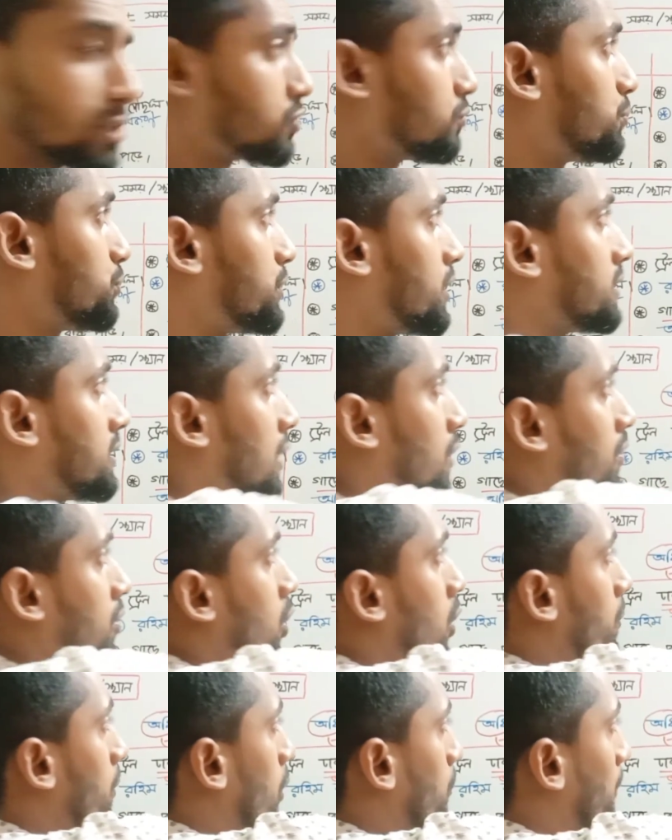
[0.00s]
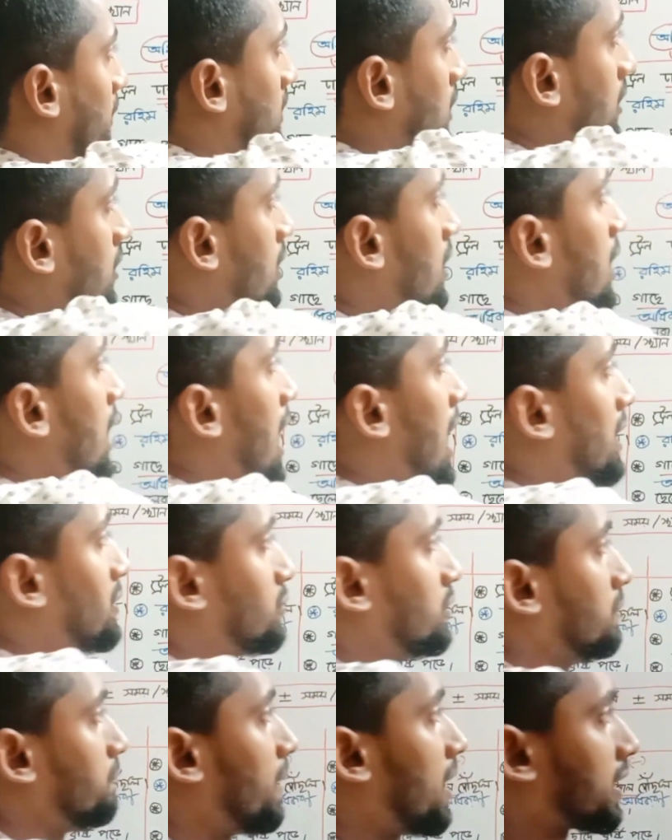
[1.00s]
কিছু বোঝায় তাহলে হবে অপাদান আর
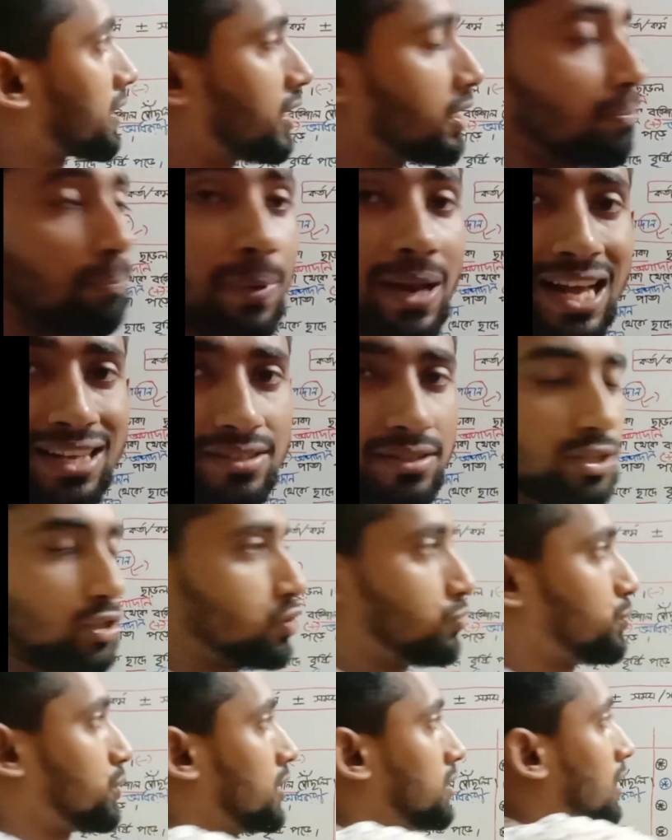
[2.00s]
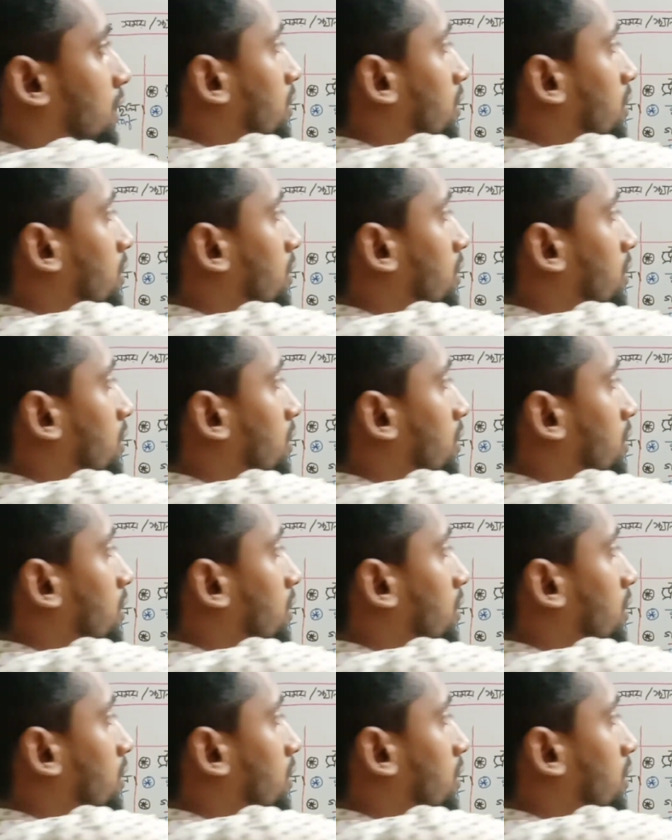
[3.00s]
যদি বাক্যের প্লাস কিছু বোঝায়